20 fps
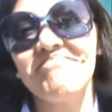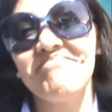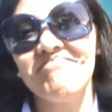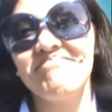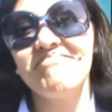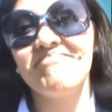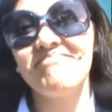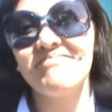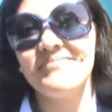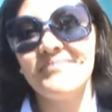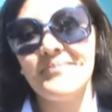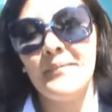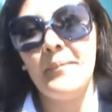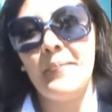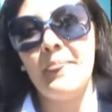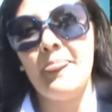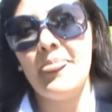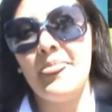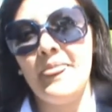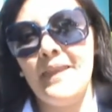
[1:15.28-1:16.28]
¿Y hasta
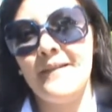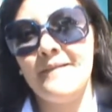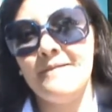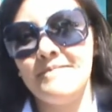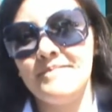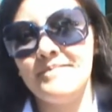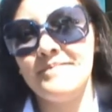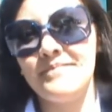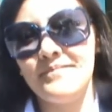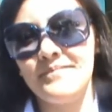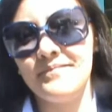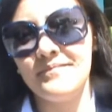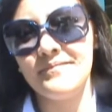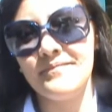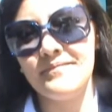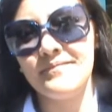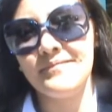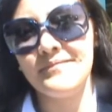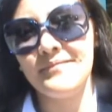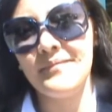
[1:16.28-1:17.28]
cuándo mantiene la
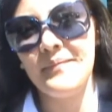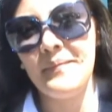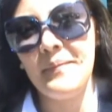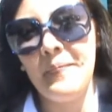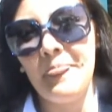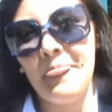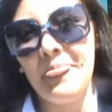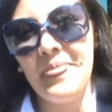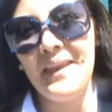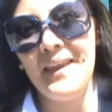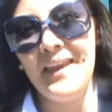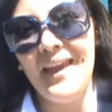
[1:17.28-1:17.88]
soltería la consejera?